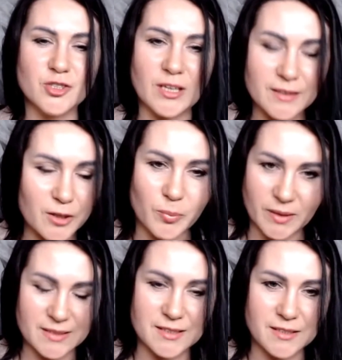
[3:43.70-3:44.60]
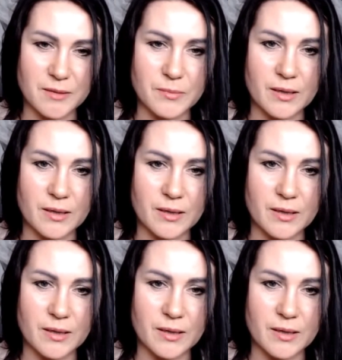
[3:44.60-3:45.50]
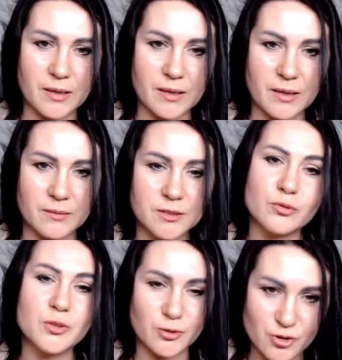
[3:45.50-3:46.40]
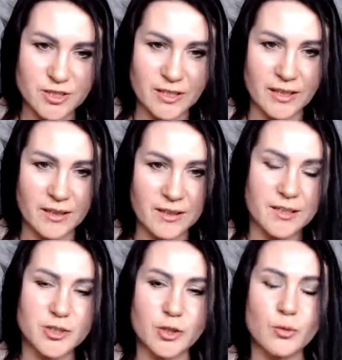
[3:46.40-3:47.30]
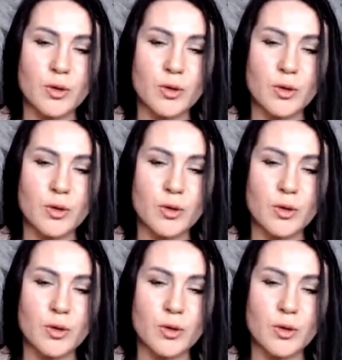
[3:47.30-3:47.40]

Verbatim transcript: Żadnej operacji nie ma, dziewczyna przywróciła się do życia.